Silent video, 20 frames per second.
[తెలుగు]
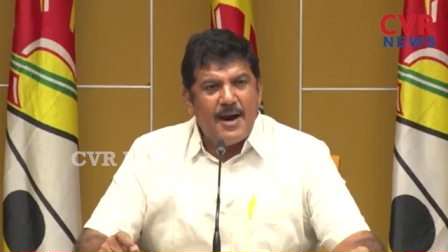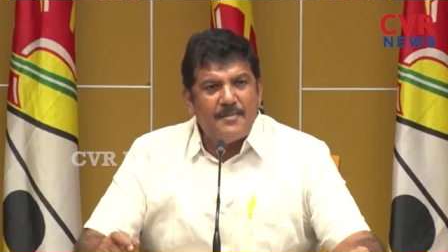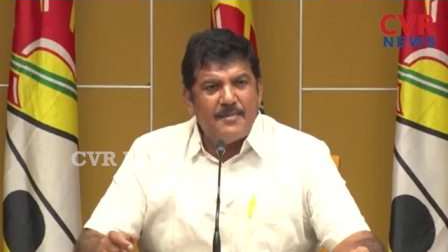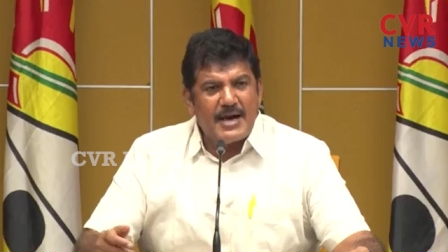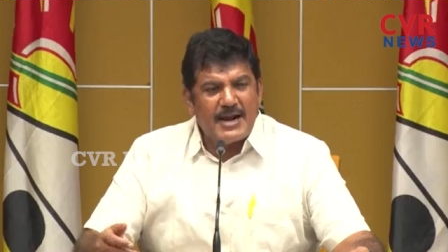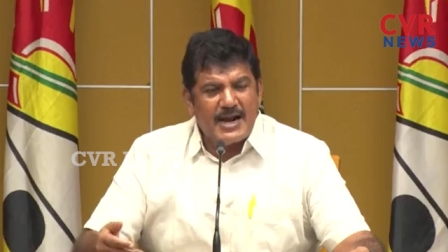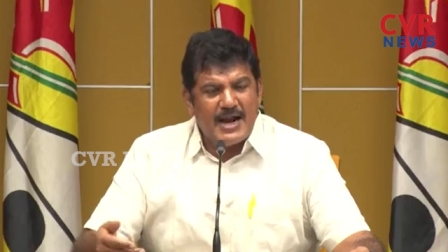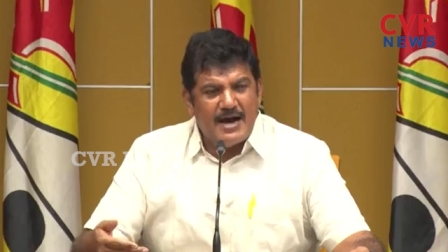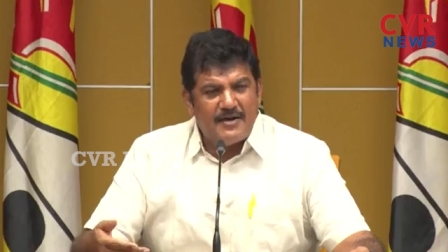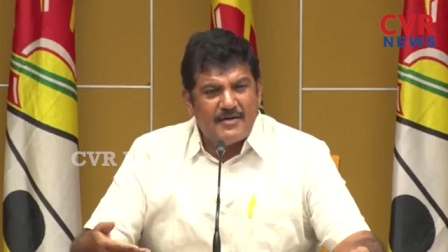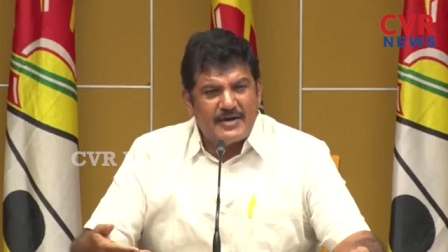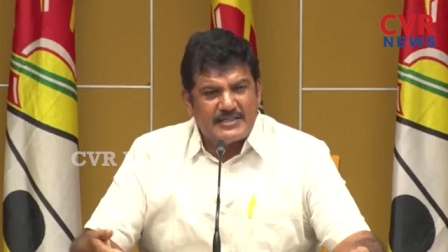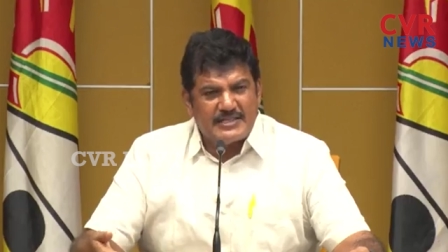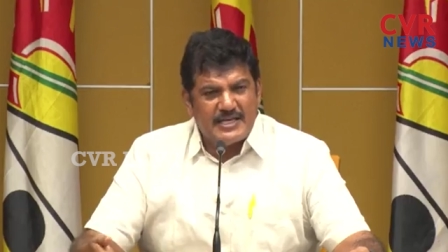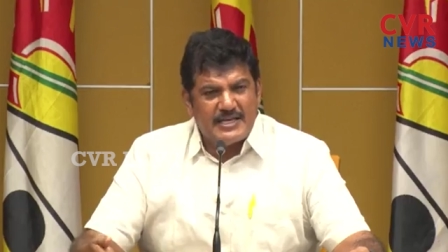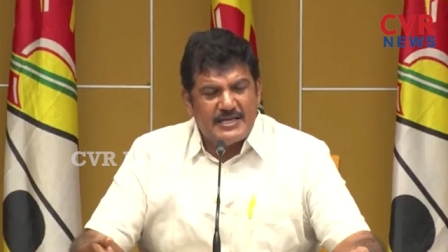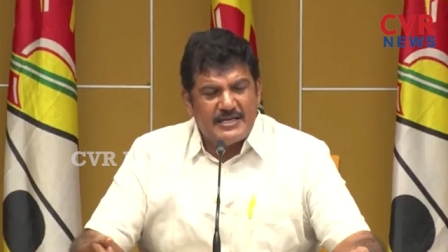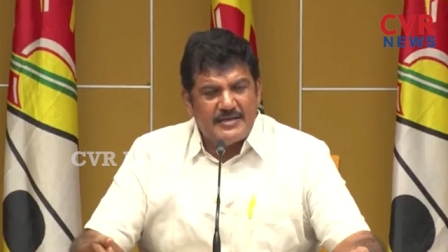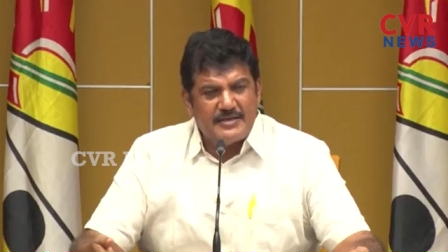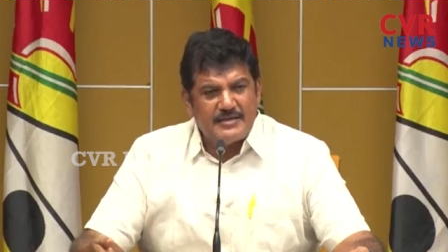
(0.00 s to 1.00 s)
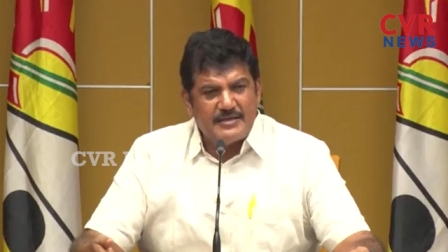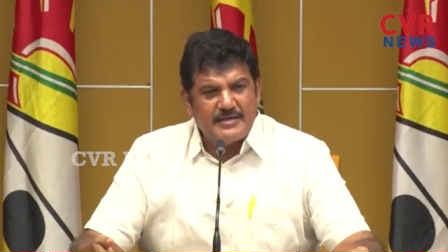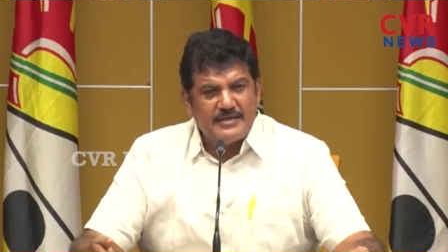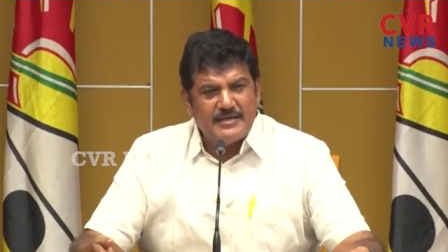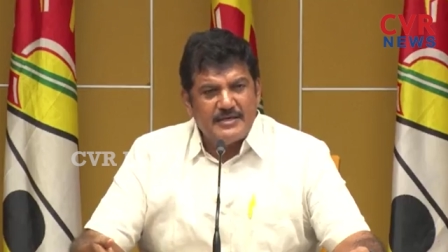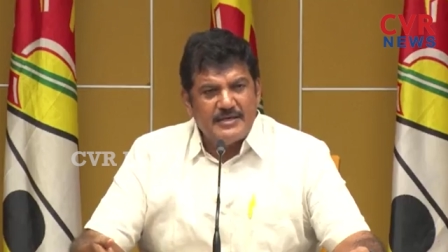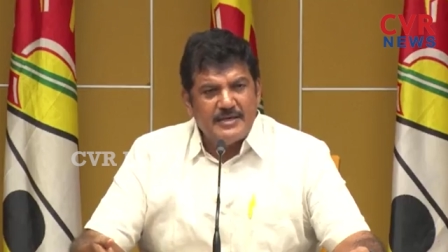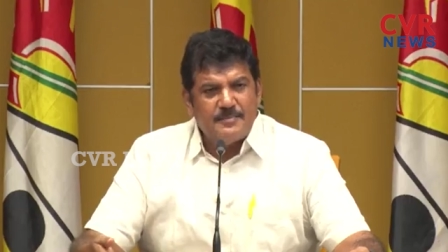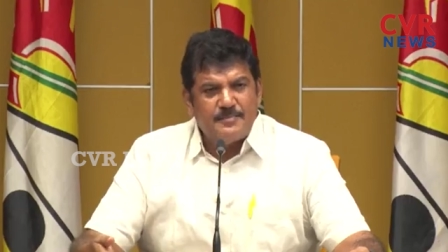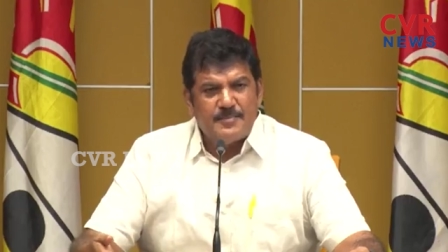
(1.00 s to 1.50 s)
అమరావతి
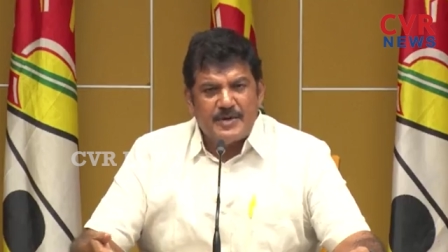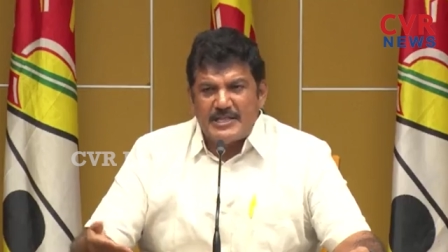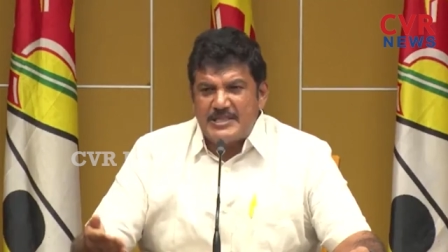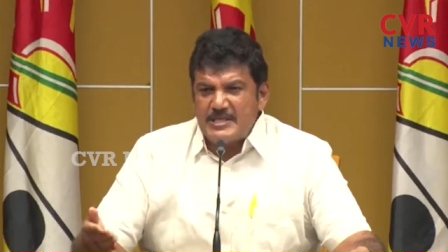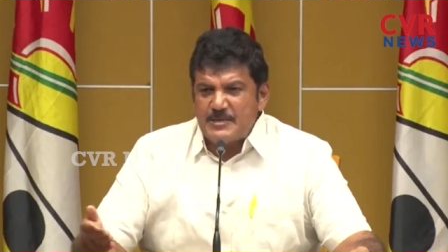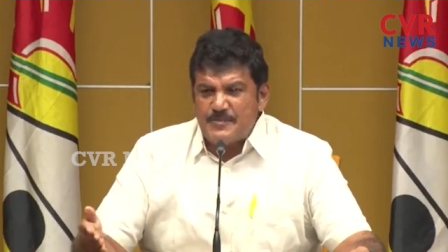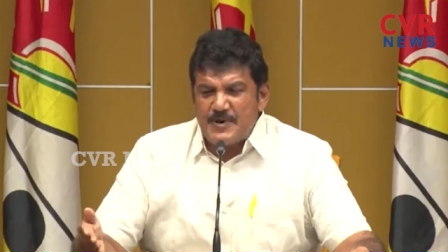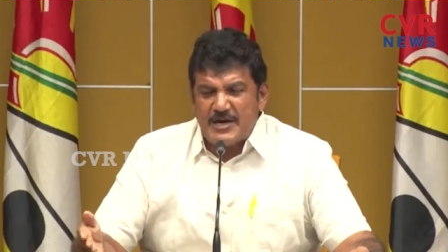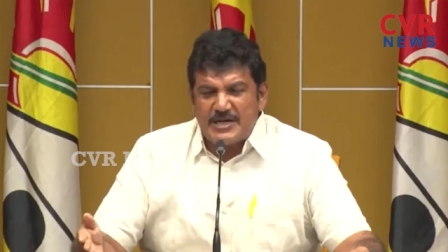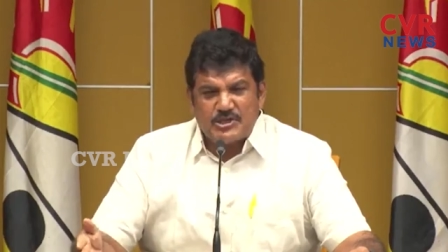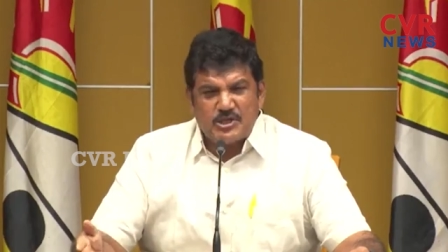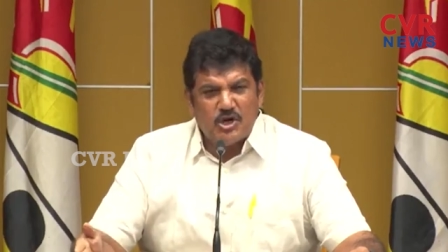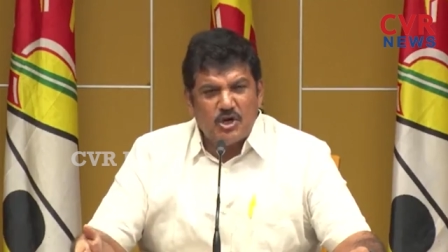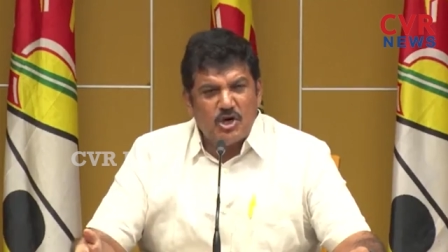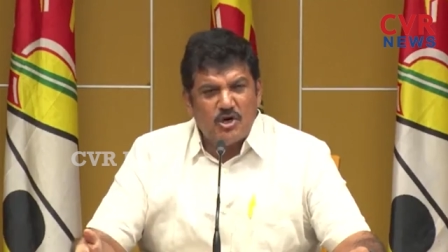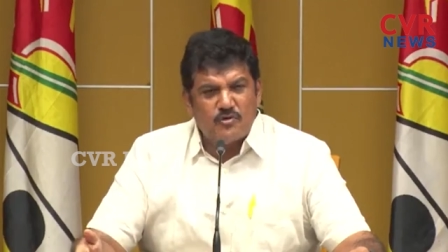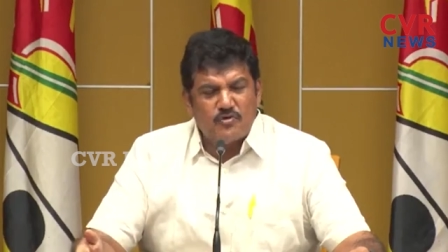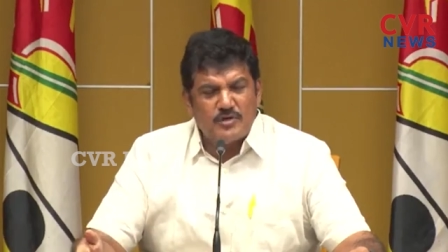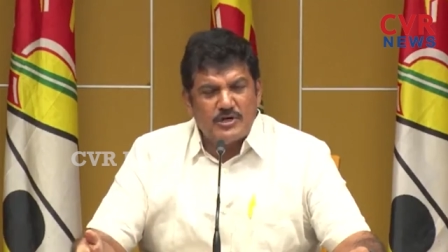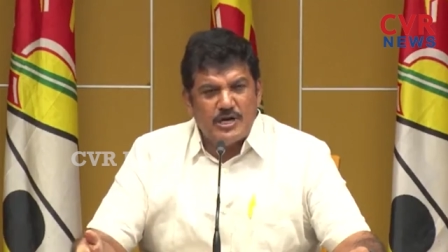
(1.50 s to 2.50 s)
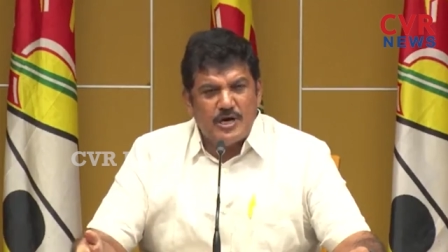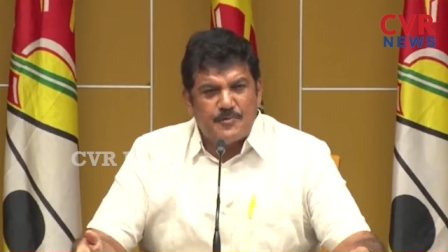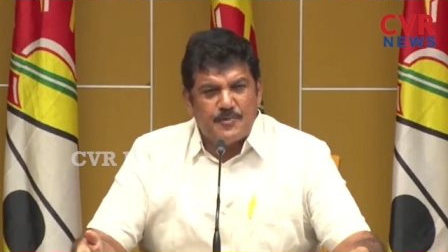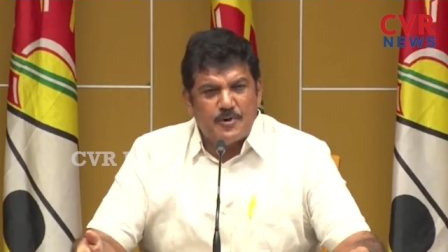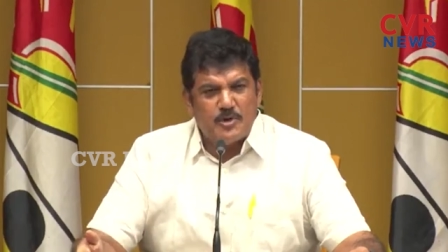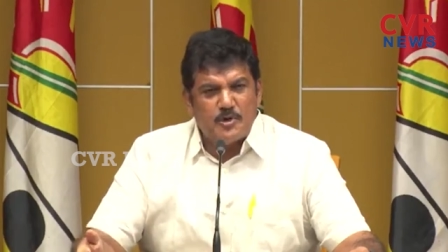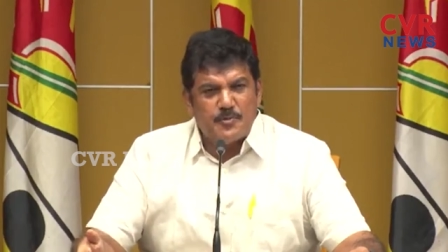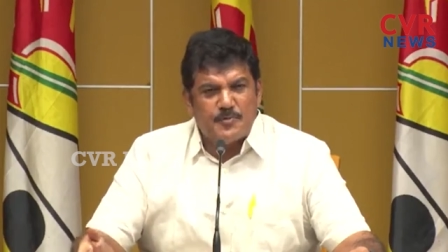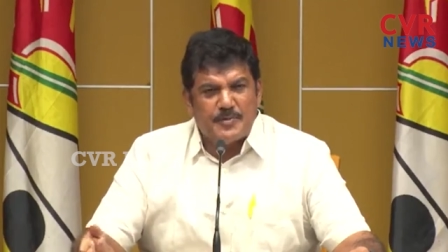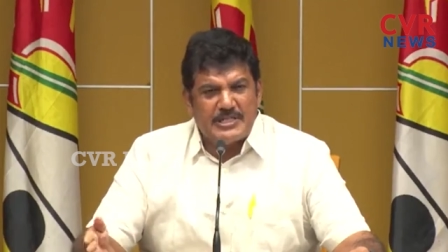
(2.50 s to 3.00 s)
ప్రతిపక్షంలో
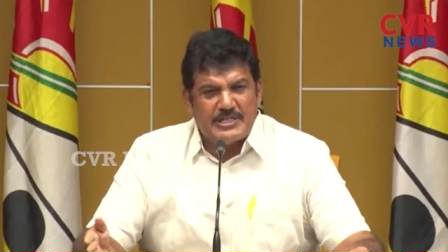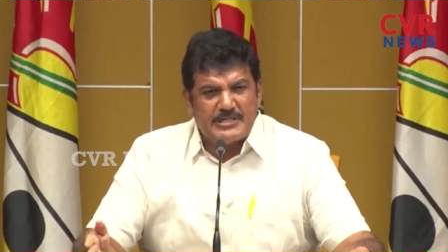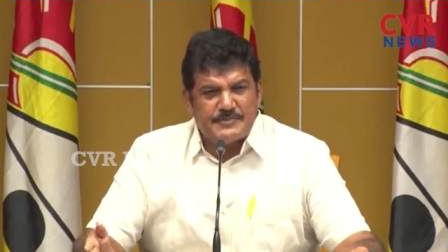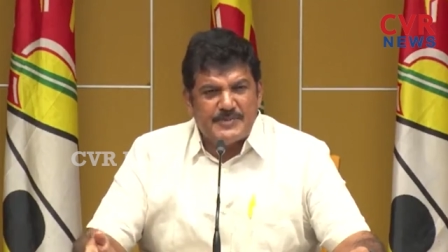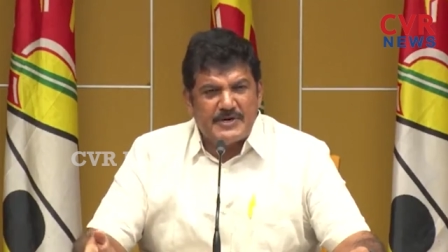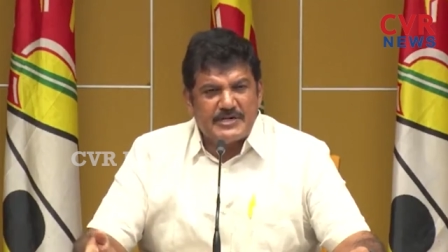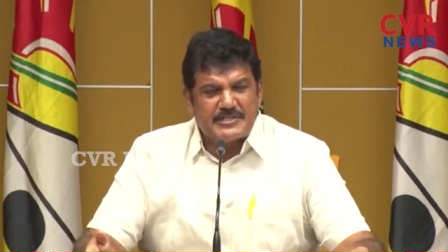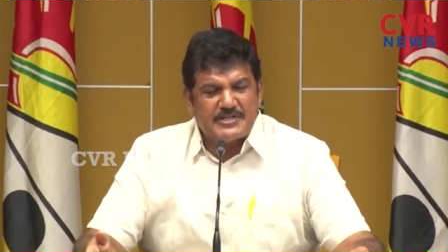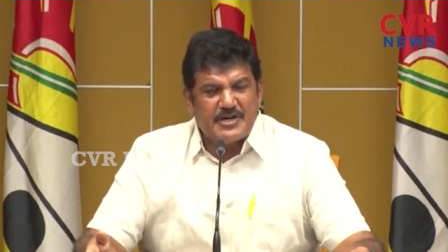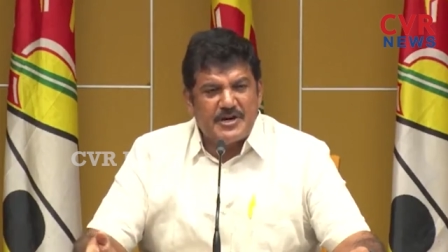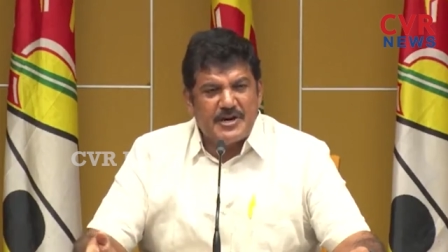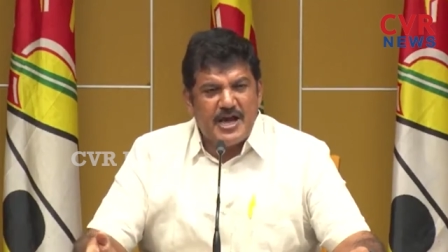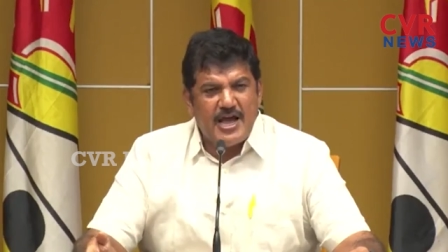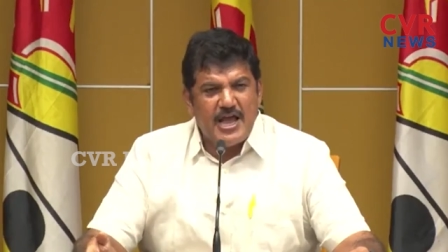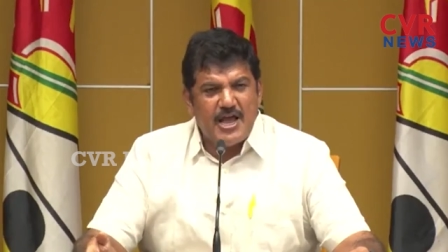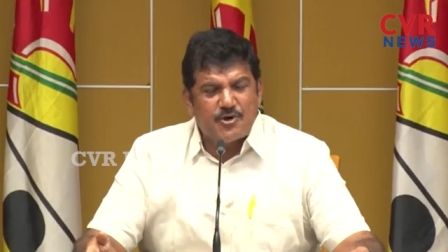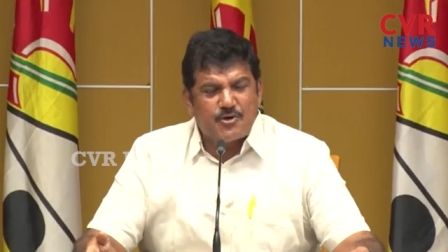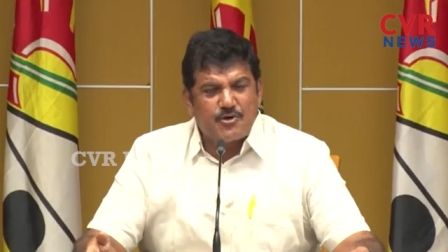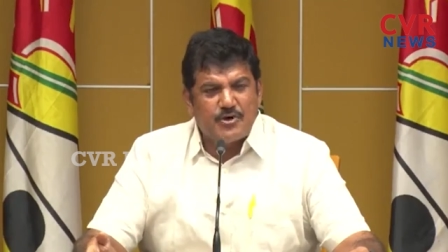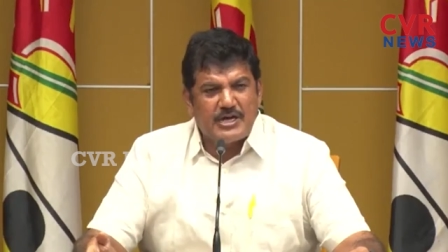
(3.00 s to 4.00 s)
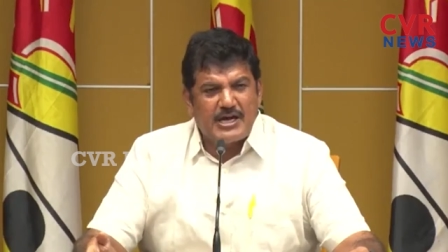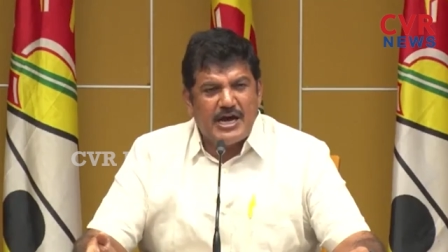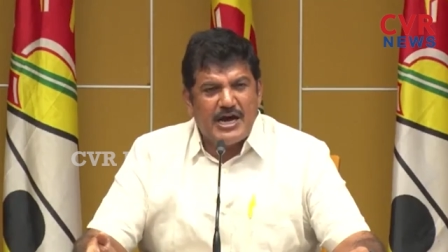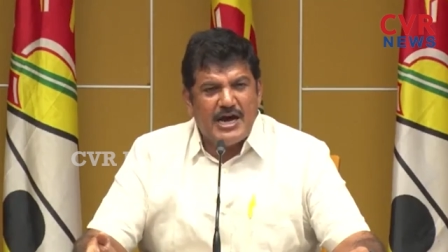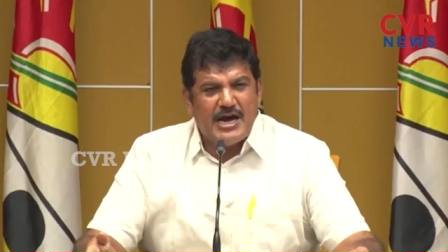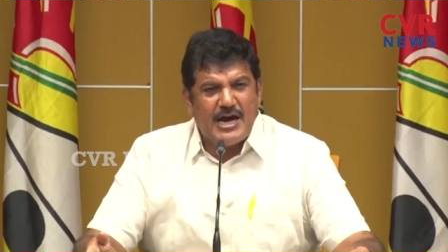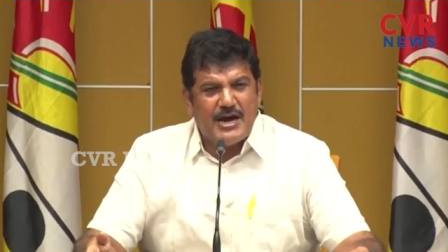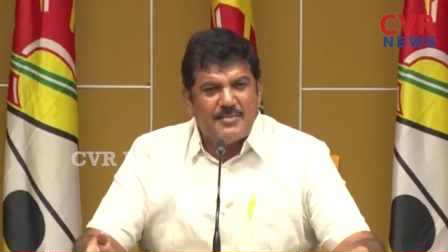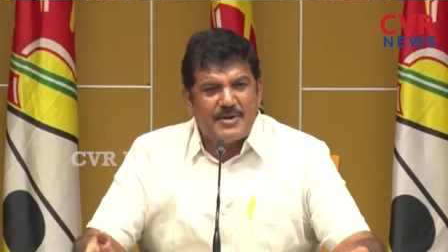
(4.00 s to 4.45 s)
ఉన్నప్పుడు ప్రతిపక్ష నాయకుడిగా